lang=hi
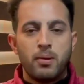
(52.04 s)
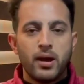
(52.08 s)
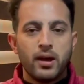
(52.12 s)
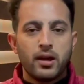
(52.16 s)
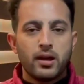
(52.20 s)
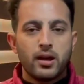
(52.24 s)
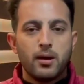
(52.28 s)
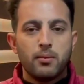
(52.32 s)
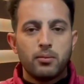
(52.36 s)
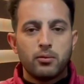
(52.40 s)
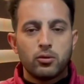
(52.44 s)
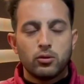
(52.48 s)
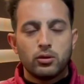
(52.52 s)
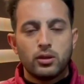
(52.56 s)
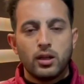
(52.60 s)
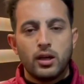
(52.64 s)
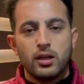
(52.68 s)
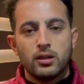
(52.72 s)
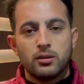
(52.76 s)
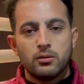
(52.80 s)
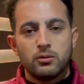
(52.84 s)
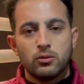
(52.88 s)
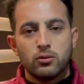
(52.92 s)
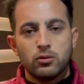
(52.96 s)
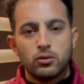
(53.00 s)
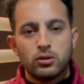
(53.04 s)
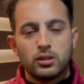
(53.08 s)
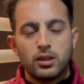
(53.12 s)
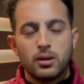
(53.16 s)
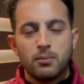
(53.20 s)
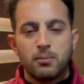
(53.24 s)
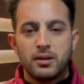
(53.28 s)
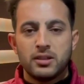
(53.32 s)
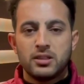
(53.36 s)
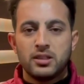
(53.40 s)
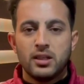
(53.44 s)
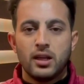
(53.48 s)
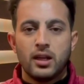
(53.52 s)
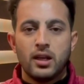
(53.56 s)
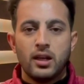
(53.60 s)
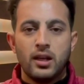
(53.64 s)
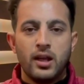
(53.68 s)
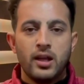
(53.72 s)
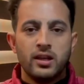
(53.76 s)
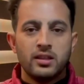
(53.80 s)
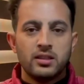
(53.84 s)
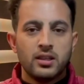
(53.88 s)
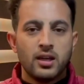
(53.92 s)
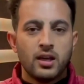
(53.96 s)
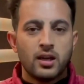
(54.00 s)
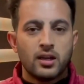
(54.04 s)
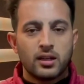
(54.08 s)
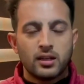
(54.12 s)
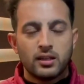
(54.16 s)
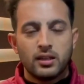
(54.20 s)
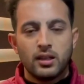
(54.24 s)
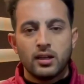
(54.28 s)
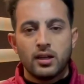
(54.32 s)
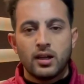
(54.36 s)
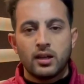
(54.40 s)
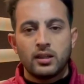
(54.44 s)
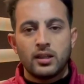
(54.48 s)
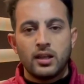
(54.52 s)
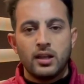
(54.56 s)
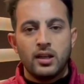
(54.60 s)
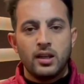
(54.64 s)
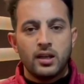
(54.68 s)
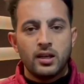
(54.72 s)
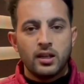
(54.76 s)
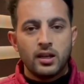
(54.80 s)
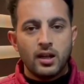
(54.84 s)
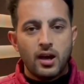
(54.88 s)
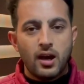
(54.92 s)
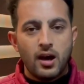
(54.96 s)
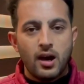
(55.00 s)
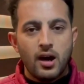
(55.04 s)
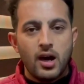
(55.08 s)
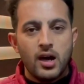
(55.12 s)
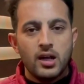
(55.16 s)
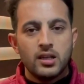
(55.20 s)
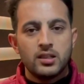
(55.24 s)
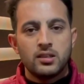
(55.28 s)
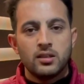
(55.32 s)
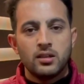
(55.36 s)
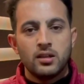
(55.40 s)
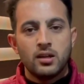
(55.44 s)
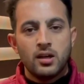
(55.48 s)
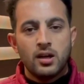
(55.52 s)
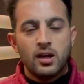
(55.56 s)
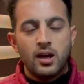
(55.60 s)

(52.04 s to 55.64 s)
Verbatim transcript: बैंक होता है उससे बचने के लिए ऐसी हरकतें करता है लेकिन आज